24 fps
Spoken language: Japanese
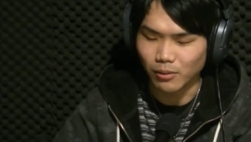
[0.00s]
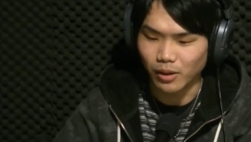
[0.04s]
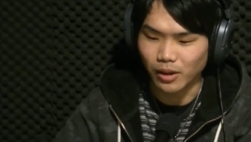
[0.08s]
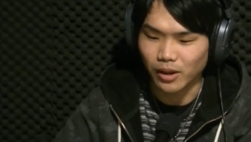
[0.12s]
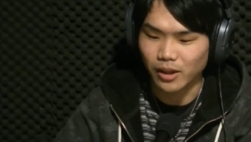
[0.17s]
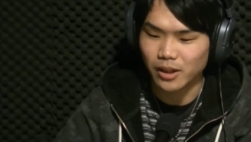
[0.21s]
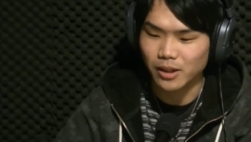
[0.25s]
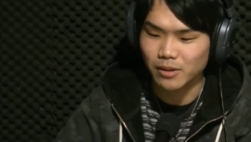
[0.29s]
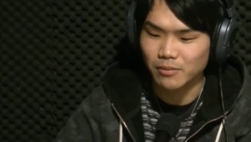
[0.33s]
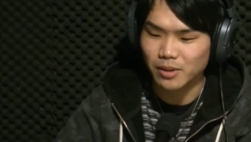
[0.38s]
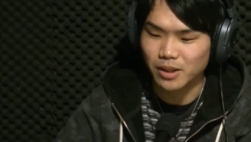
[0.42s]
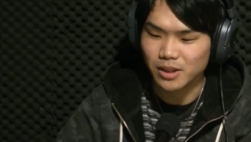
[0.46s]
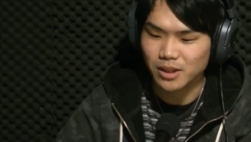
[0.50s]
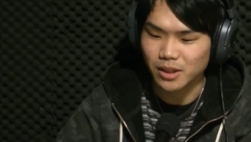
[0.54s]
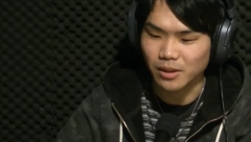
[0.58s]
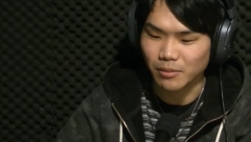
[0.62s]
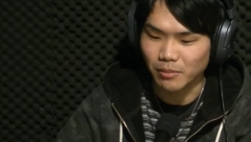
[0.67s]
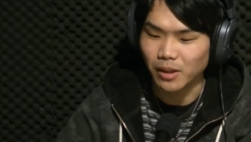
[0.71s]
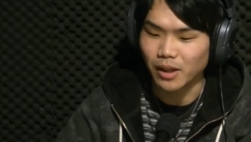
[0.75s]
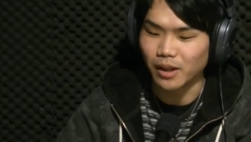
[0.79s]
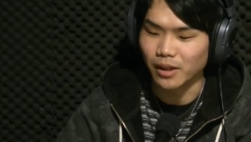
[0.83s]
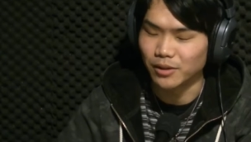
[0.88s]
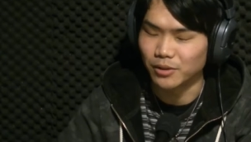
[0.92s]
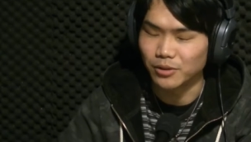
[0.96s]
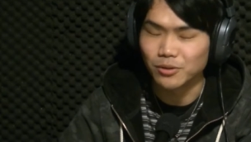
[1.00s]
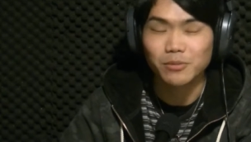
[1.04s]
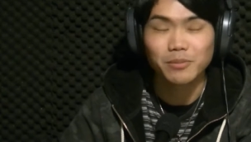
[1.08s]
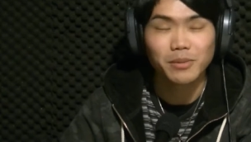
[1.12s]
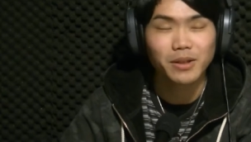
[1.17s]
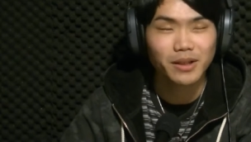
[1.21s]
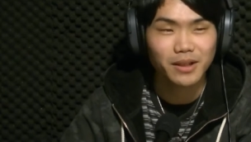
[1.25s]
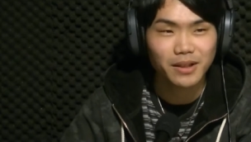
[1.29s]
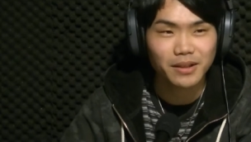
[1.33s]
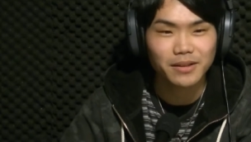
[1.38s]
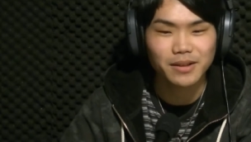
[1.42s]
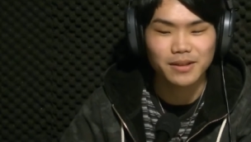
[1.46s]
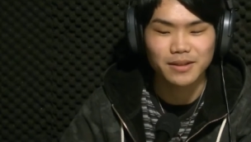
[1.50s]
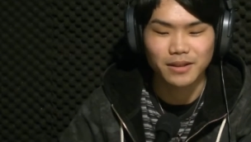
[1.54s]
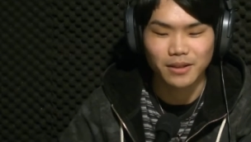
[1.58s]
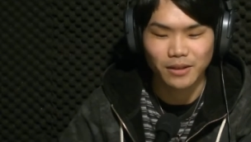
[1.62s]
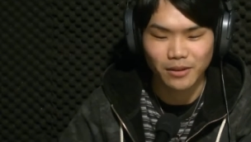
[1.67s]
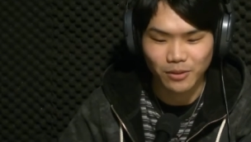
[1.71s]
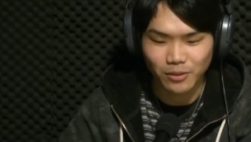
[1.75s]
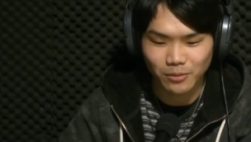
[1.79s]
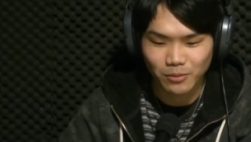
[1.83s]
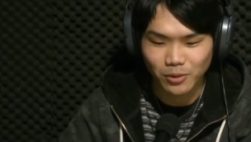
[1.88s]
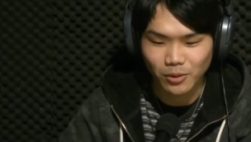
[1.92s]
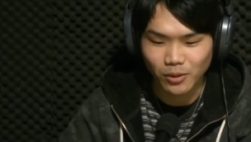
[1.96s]
分かりましてまあ有名なんですけ
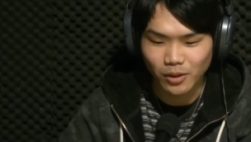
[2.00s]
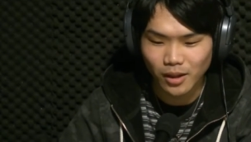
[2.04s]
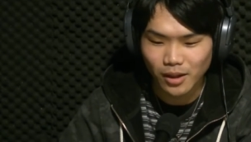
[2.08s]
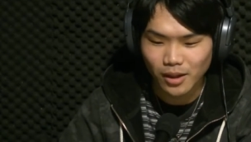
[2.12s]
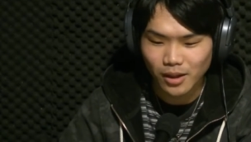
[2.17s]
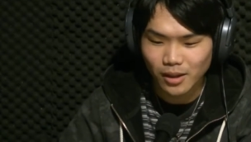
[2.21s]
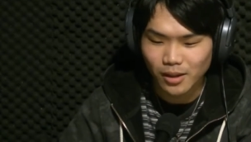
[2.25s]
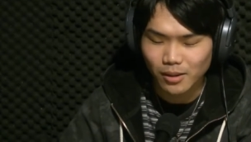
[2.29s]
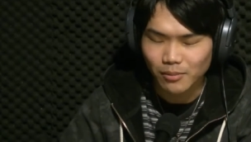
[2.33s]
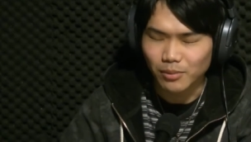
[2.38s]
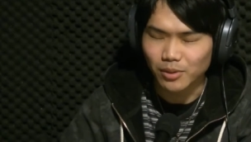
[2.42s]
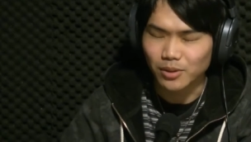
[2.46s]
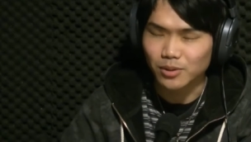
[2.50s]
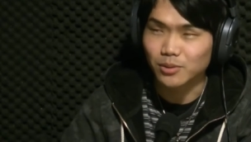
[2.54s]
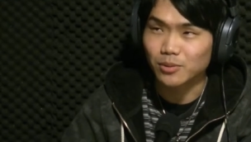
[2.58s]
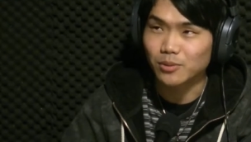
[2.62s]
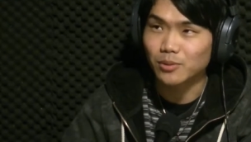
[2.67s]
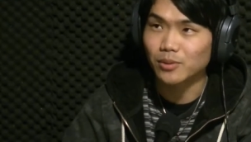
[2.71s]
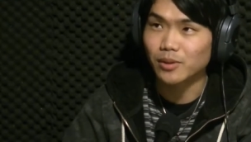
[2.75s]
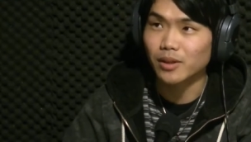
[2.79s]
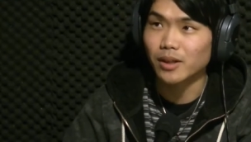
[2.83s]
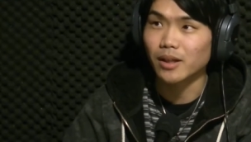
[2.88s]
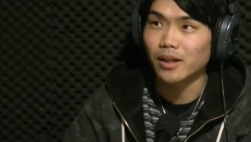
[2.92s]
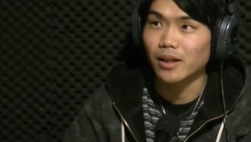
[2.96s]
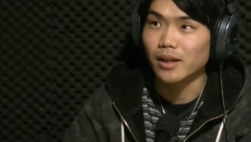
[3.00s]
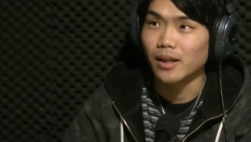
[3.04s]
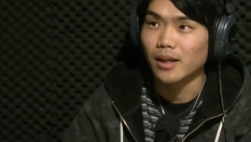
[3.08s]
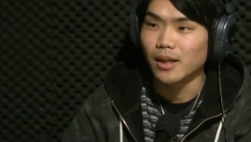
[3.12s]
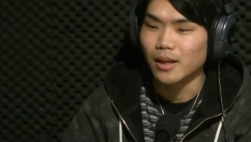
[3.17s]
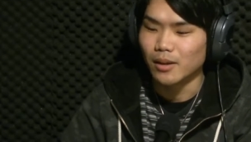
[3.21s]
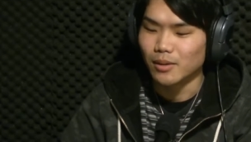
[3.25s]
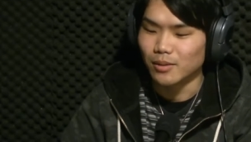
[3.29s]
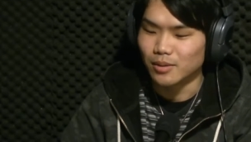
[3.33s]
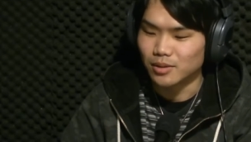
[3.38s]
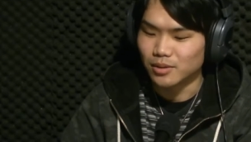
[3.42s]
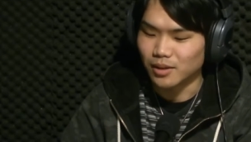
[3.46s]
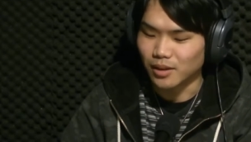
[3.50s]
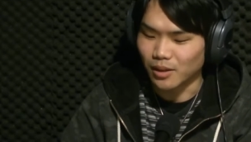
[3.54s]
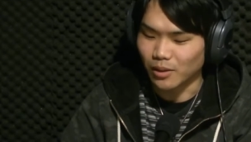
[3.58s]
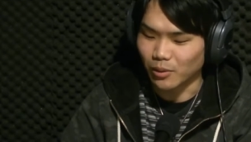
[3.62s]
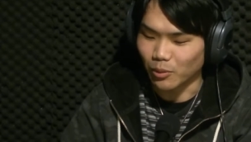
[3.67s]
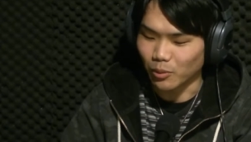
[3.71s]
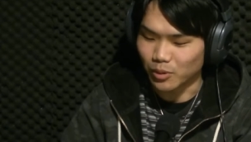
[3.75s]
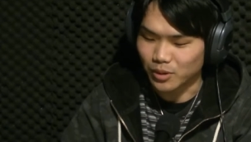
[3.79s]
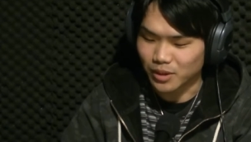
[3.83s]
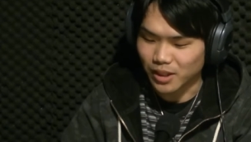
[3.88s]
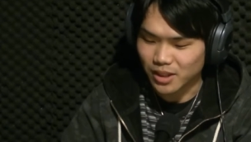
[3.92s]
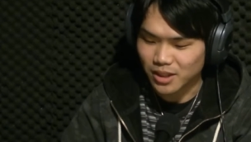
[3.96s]
れども、まあ、そこでなんか
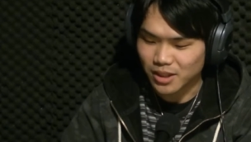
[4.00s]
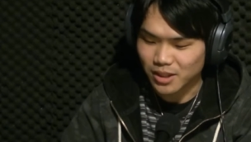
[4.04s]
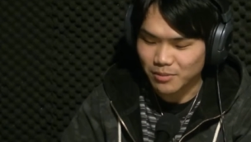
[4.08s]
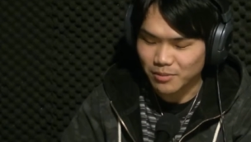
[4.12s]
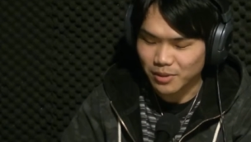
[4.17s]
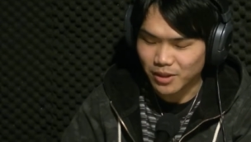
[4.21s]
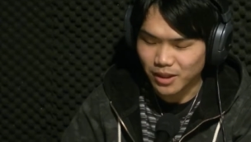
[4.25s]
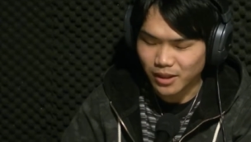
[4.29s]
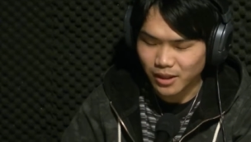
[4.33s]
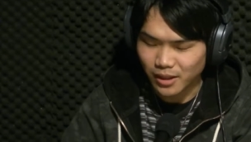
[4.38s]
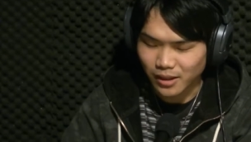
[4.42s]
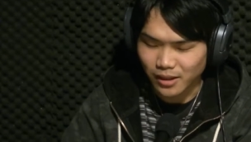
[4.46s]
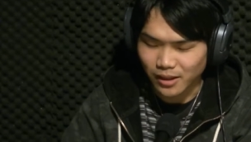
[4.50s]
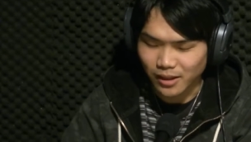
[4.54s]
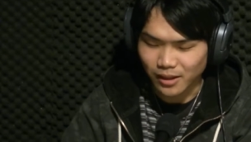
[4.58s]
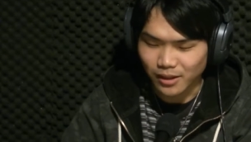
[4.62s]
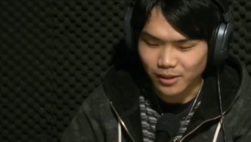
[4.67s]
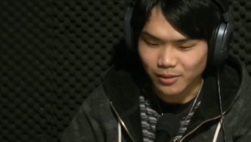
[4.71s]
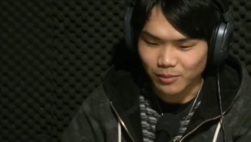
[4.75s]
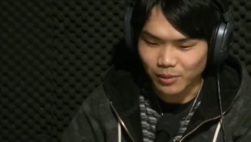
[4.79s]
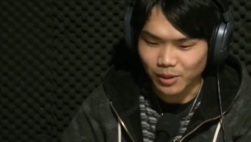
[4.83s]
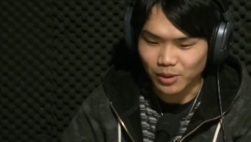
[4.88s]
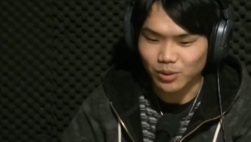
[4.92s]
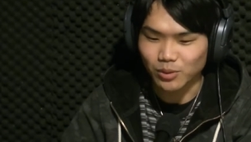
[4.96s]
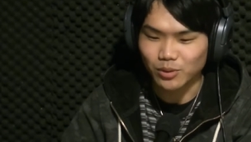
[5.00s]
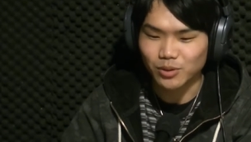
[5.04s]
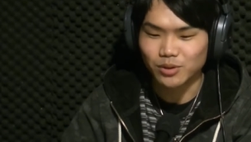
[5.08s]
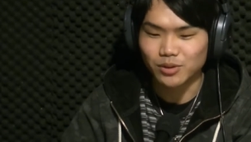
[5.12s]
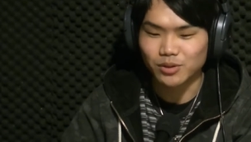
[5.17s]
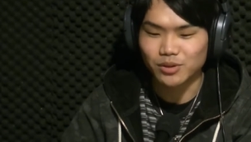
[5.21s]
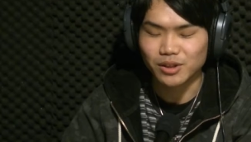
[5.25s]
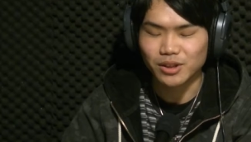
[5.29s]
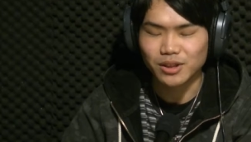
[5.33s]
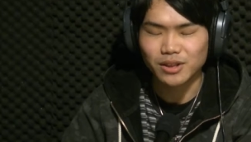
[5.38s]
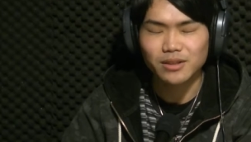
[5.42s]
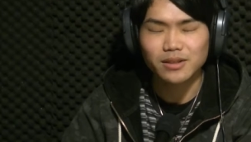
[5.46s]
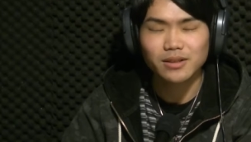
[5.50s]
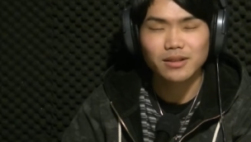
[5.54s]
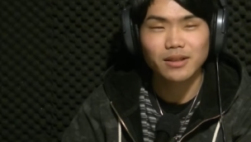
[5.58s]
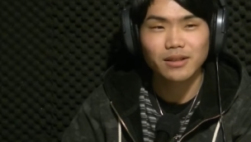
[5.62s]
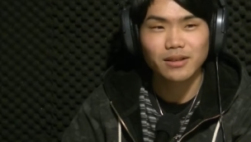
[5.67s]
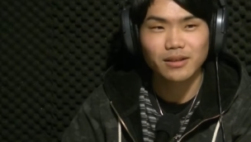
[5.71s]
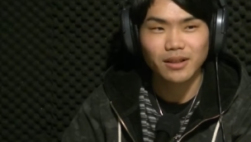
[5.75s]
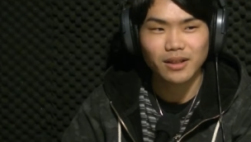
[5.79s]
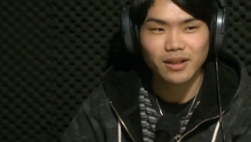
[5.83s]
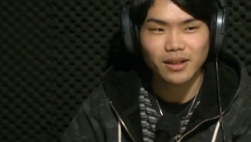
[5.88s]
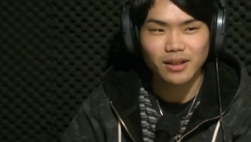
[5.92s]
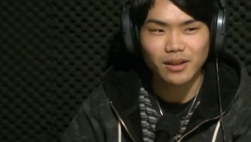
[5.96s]
お刺身やら、まあ、そういう新
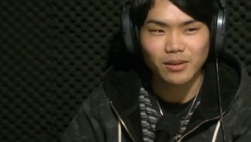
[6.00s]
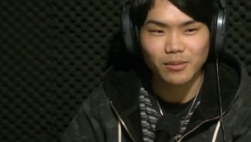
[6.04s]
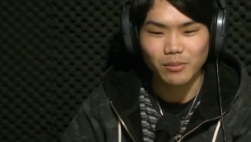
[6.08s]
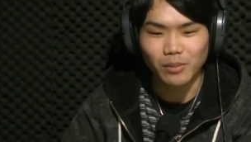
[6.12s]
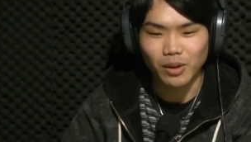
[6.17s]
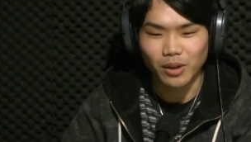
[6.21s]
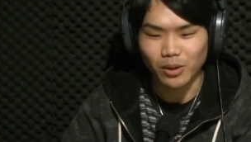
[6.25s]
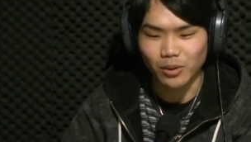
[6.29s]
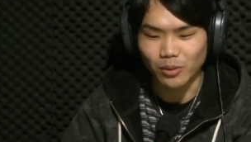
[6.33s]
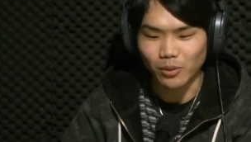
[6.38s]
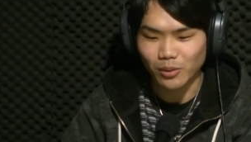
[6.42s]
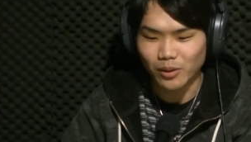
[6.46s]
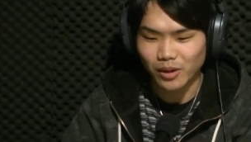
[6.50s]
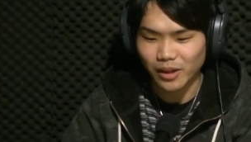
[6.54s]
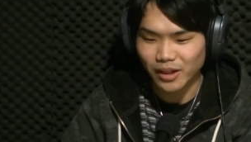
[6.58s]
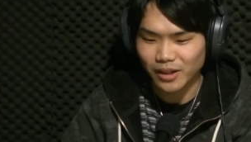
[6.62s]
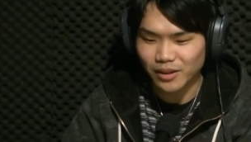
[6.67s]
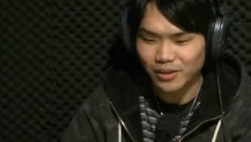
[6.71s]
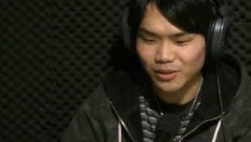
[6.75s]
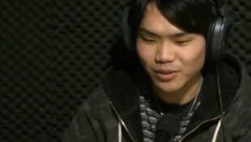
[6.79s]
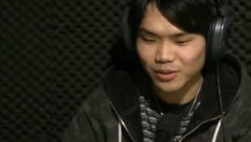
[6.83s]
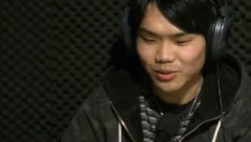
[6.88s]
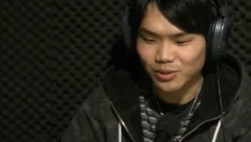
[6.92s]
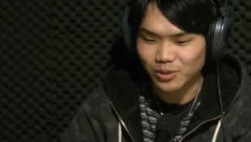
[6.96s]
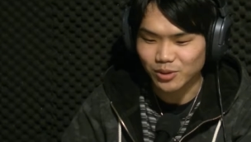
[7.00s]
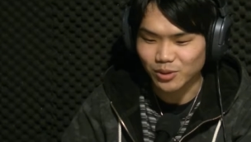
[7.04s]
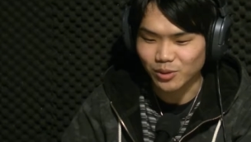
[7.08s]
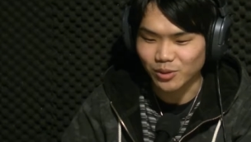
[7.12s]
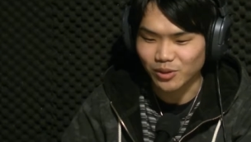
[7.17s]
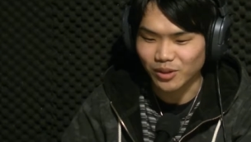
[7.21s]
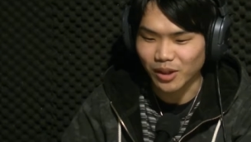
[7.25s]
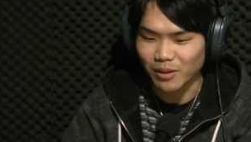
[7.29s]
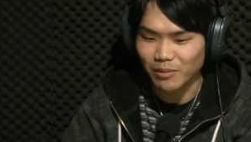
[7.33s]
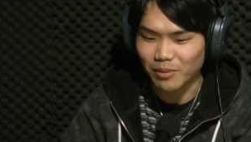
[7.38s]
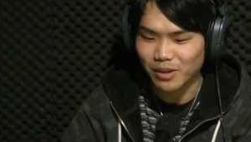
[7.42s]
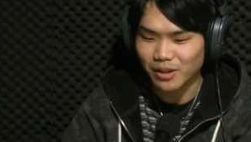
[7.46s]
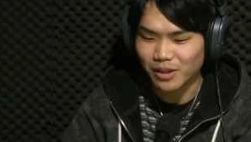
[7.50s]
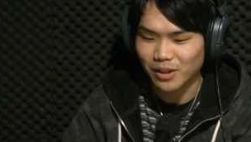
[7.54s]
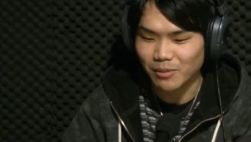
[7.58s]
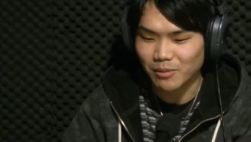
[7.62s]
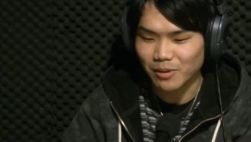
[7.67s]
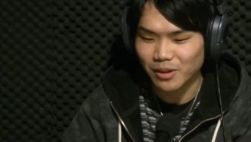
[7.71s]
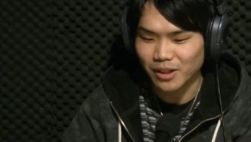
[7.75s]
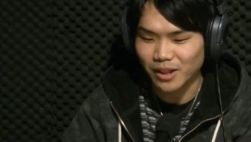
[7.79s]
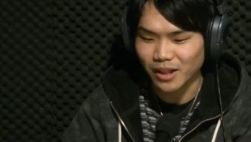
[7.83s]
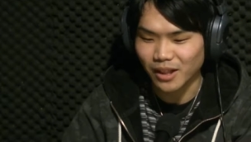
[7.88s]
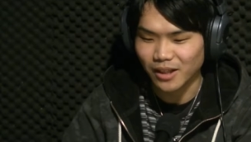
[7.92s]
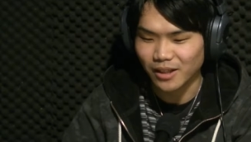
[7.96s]
鮮な、まあ、魚介類をちょっと食べて
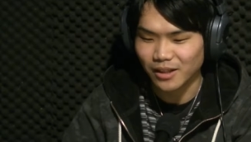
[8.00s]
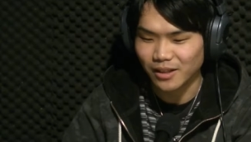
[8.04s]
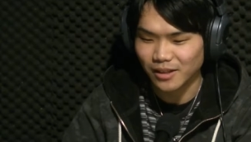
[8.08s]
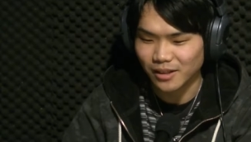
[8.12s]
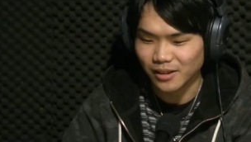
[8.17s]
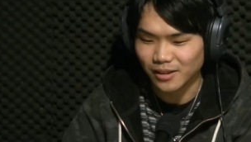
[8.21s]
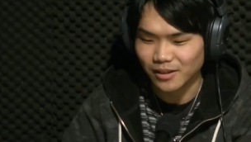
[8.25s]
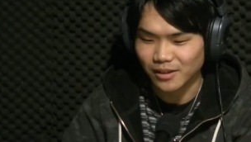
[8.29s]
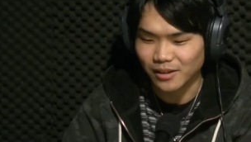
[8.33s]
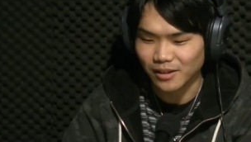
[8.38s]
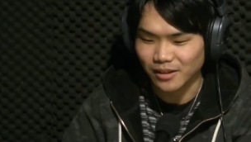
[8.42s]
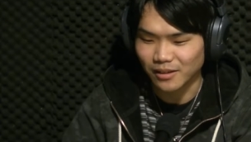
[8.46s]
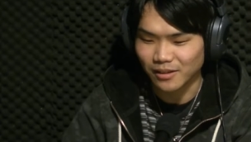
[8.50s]
みたいなっ